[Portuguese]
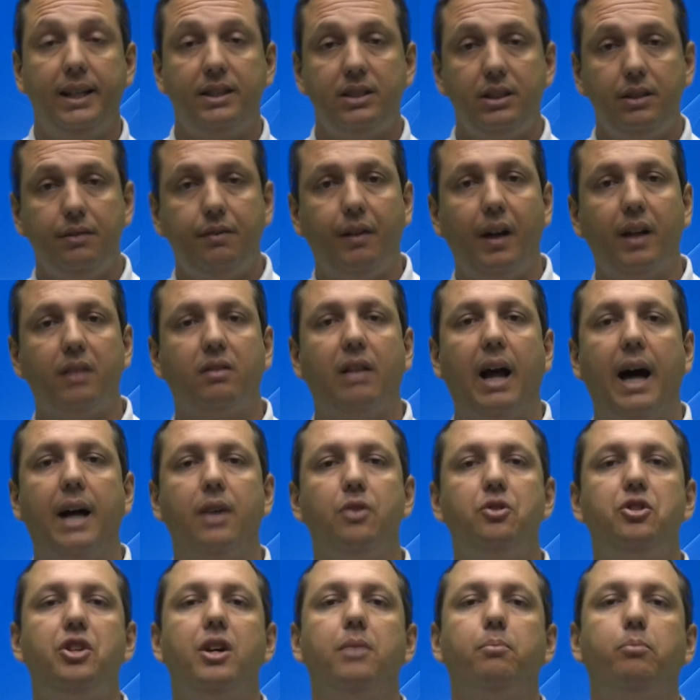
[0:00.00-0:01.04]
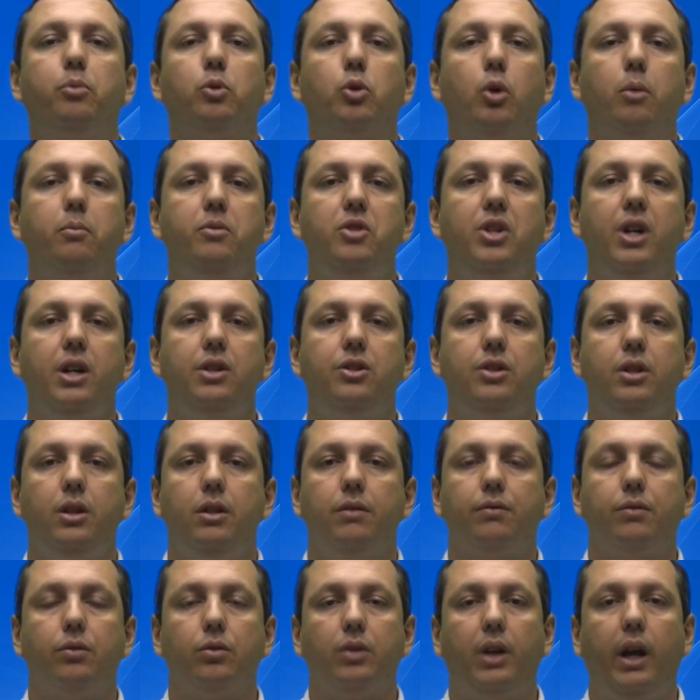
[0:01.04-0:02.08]
Esse inventário tinha por
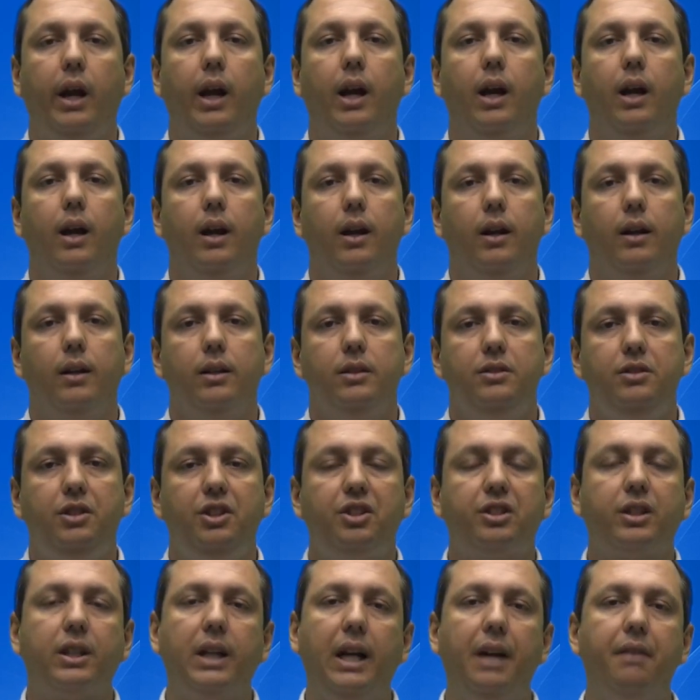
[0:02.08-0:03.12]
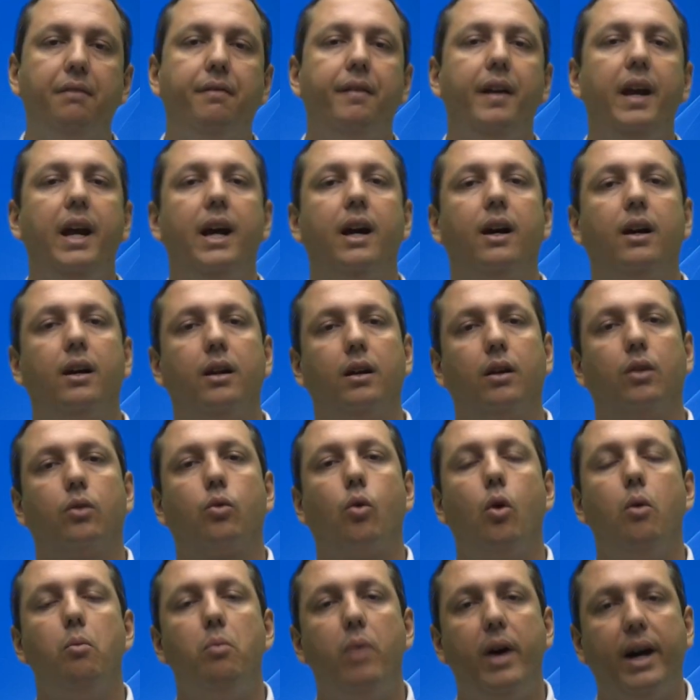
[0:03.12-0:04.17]
objetivo o quê? Descrever
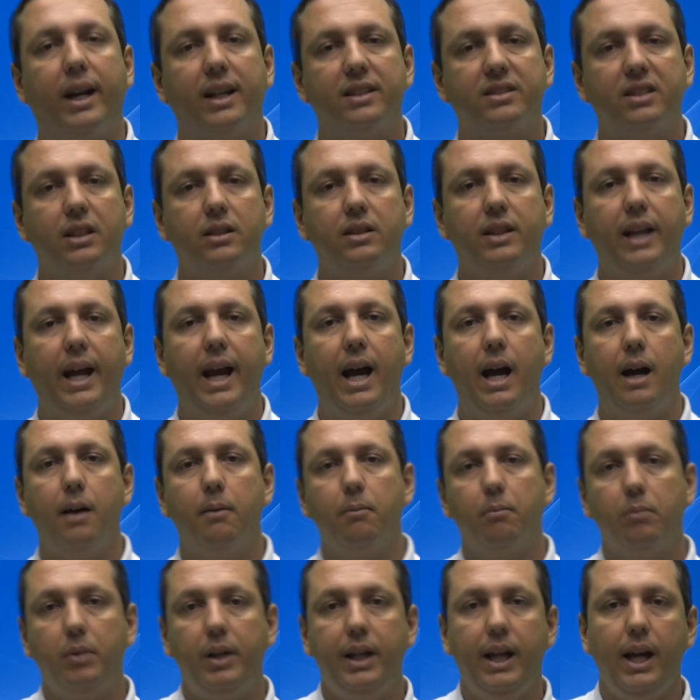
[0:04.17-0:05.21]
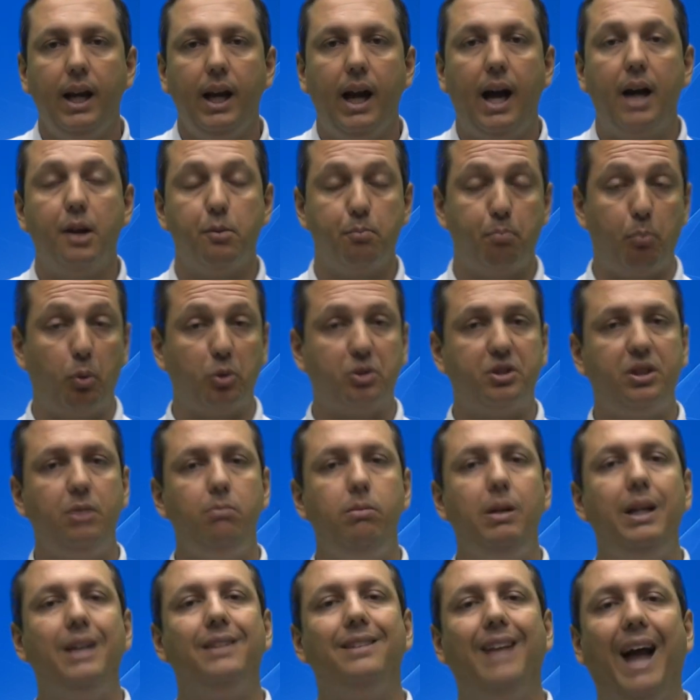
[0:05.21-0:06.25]
como era essa terra e a
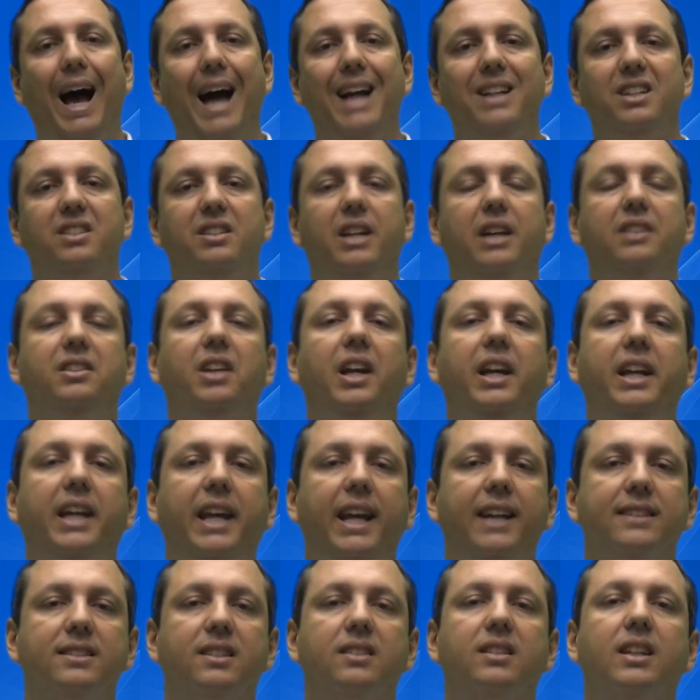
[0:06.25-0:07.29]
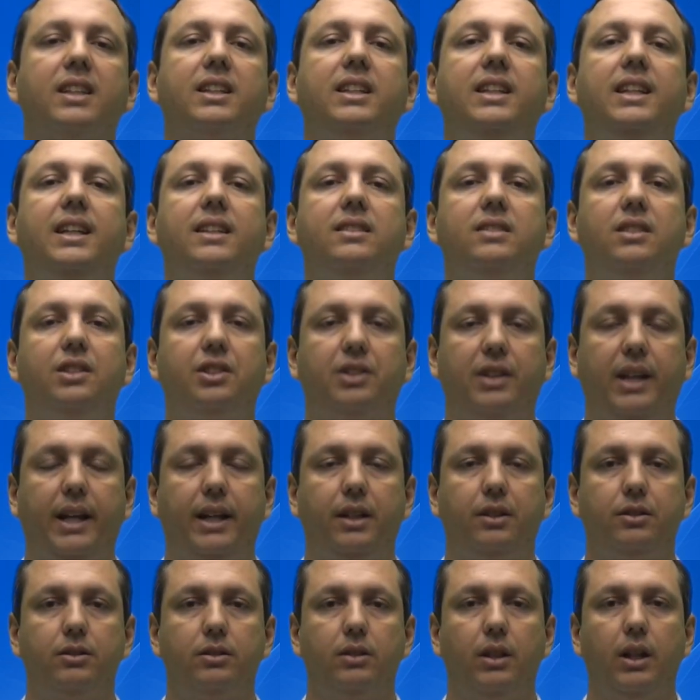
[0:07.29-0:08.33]
possibilidade das riquezas aqui
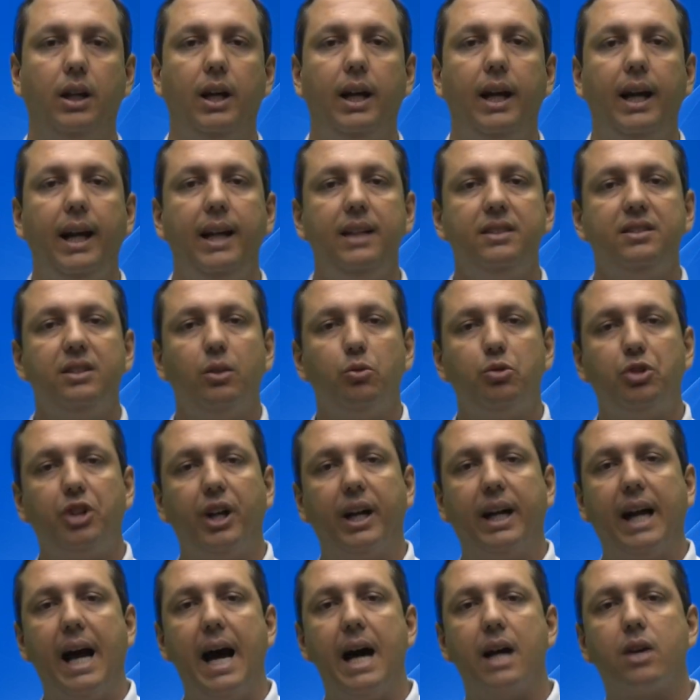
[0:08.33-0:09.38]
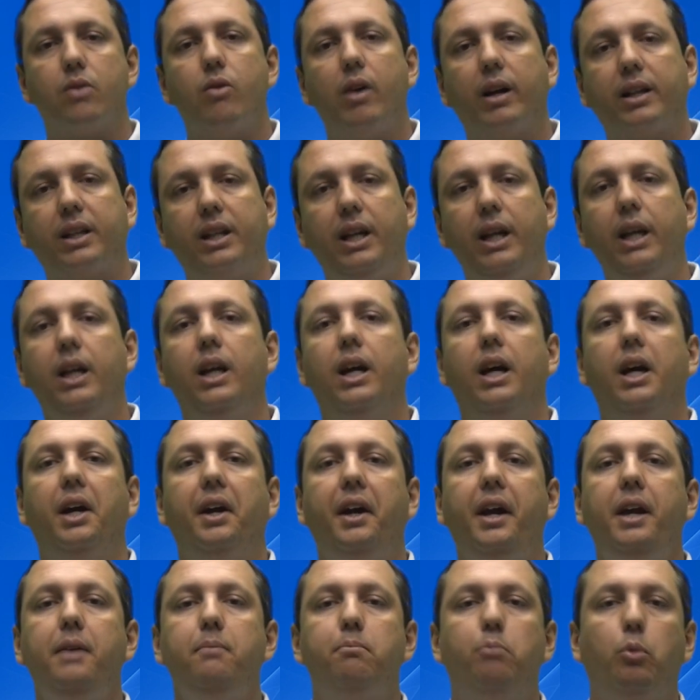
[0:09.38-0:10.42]
existentes. Eles não chegaram aqui
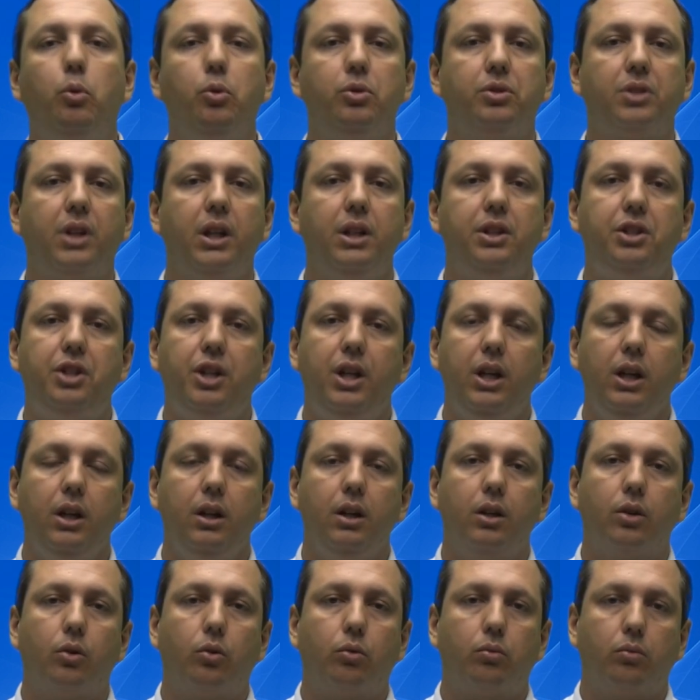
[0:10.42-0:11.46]
em busca de